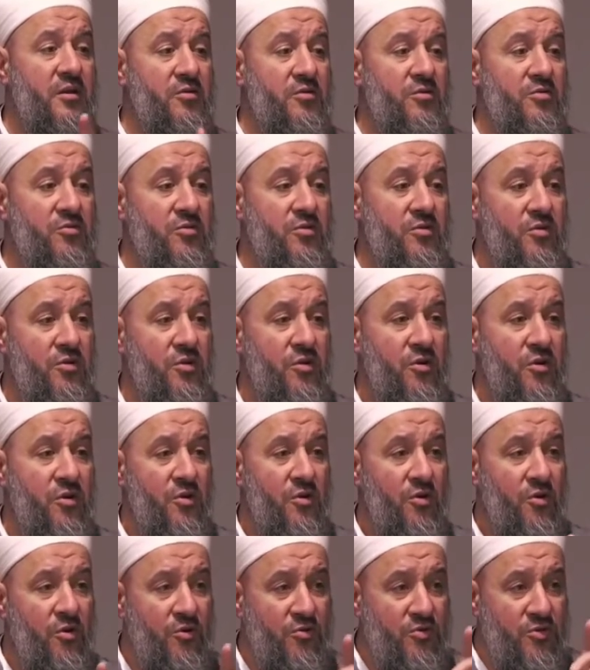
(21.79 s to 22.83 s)
oku.
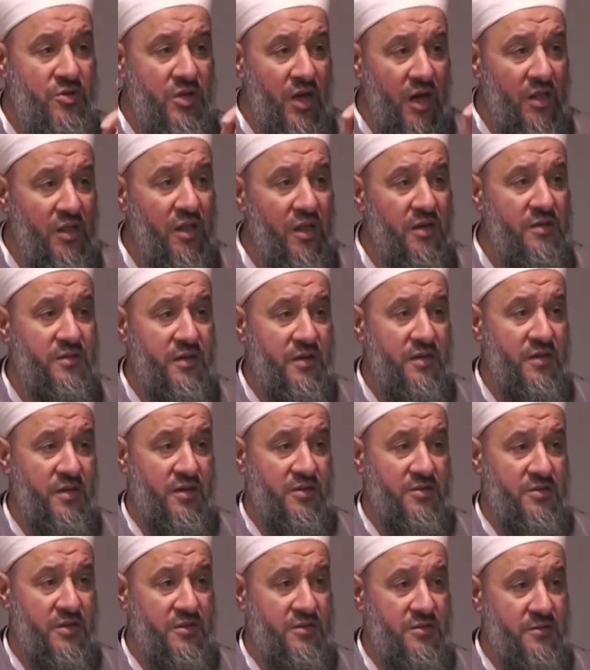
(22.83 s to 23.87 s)
Önce Allah'ı
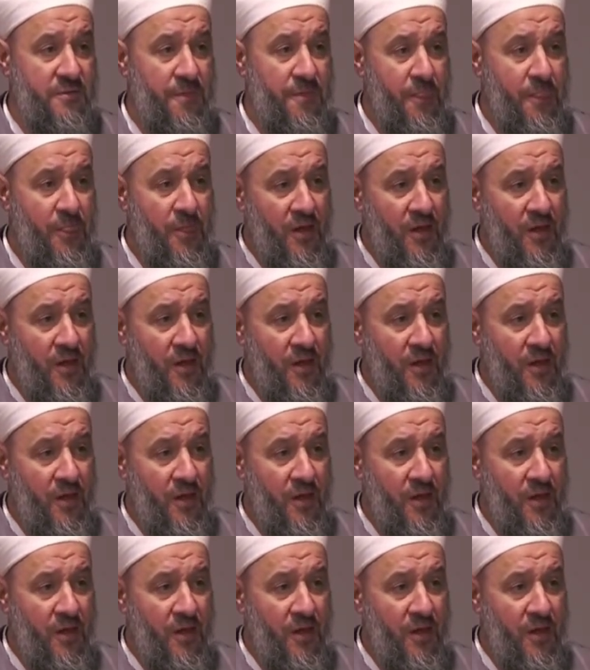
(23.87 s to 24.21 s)
tanıyacaksın.